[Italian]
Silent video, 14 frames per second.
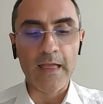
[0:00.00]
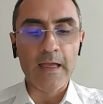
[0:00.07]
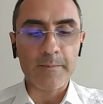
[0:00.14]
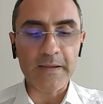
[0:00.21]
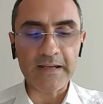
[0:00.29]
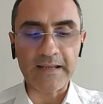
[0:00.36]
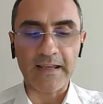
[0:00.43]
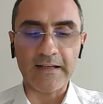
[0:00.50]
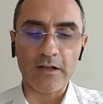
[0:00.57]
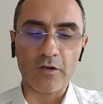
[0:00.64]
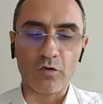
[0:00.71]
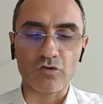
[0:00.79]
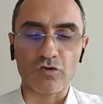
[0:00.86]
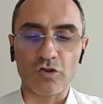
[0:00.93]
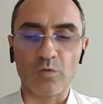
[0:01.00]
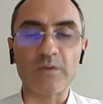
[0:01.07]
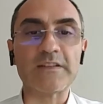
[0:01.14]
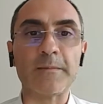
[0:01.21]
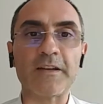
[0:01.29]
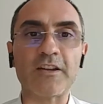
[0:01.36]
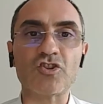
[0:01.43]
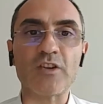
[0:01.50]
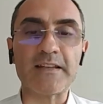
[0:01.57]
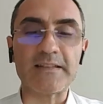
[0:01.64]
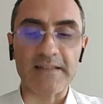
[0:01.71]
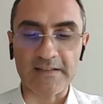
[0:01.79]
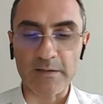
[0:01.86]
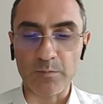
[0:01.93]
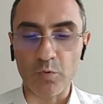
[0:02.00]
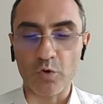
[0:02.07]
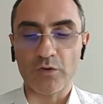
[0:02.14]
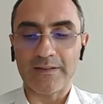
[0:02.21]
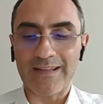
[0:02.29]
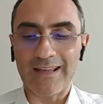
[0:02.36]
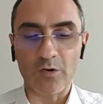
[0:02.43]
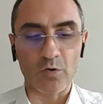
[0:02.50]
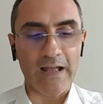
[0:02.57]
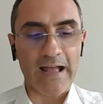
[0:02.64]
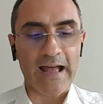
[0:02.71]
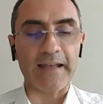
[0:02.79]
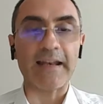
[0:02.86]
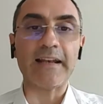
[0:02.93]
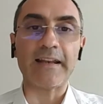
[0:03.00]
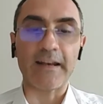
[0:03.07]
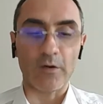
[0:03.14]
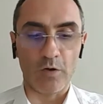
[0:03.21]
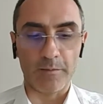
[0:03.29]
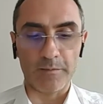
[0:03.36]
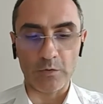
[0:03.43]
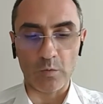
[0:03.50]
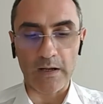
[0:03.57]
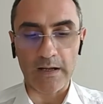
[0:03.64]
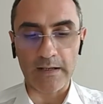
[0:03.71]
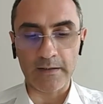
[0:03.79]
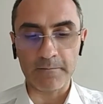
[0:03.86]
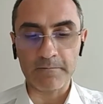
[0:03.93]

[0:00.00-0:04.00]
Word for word: perché nel corso di questa emergenza si può derogare alle regole abituali,